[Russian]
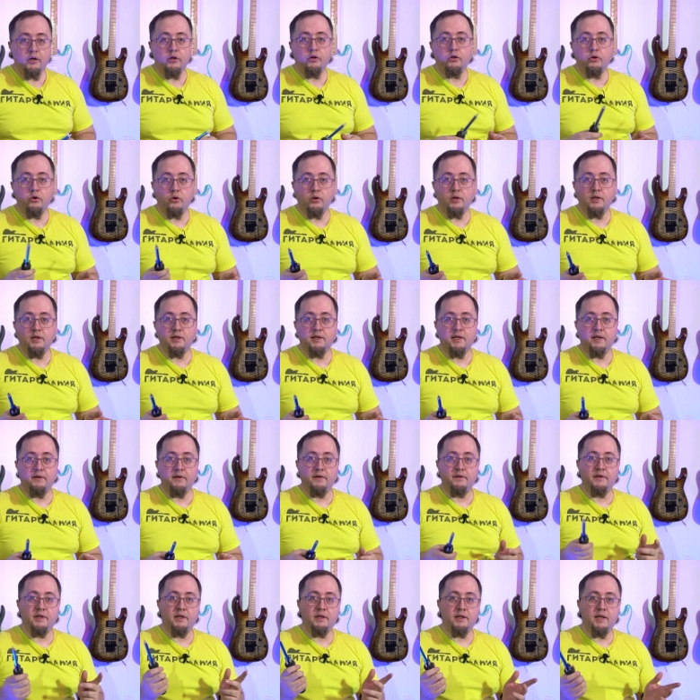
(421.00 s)
Еще один
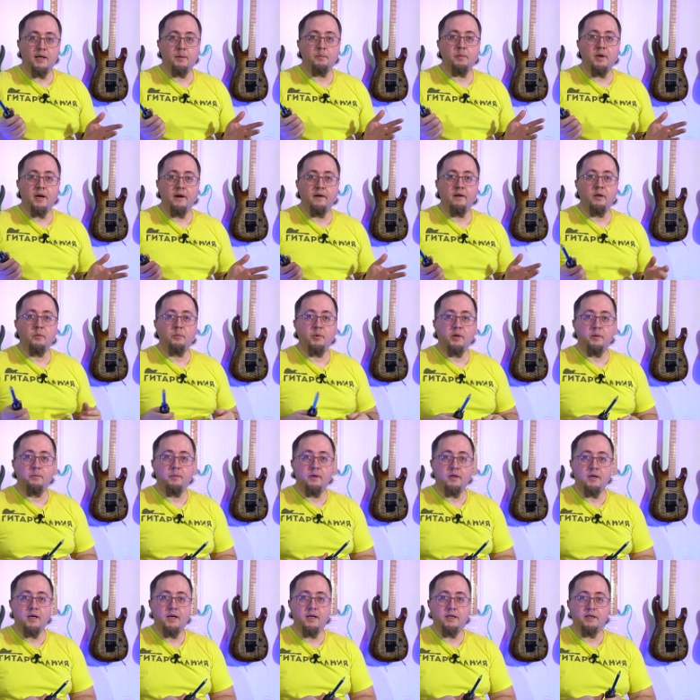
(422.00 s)
совет. Всегда правильно
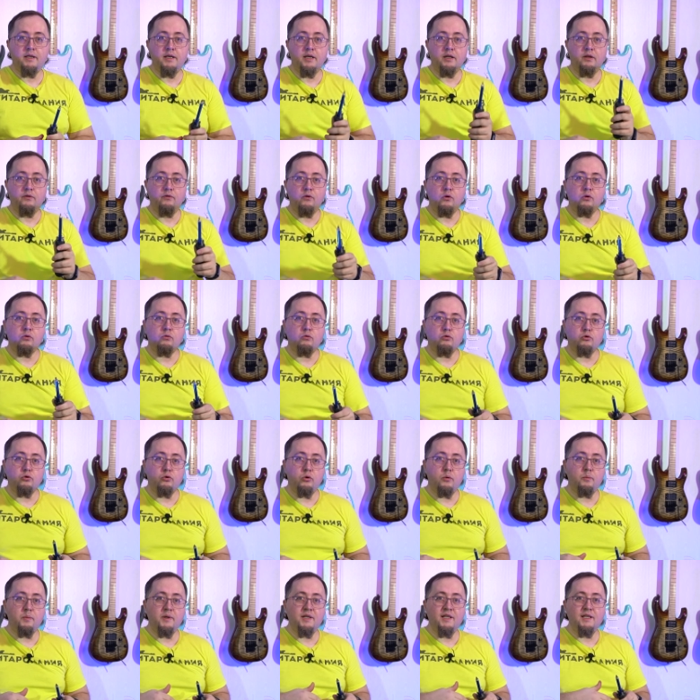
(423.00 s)
подбирайте отвертку,
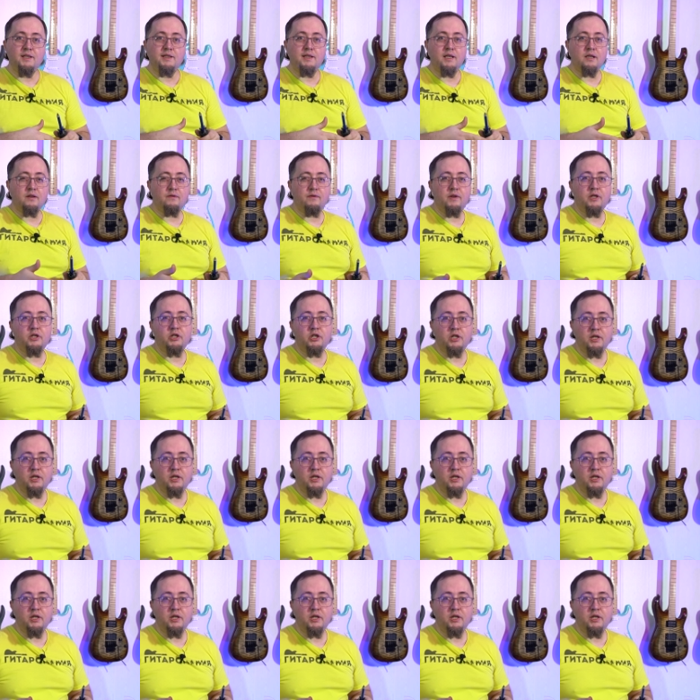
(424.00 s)
чтобы не сорвать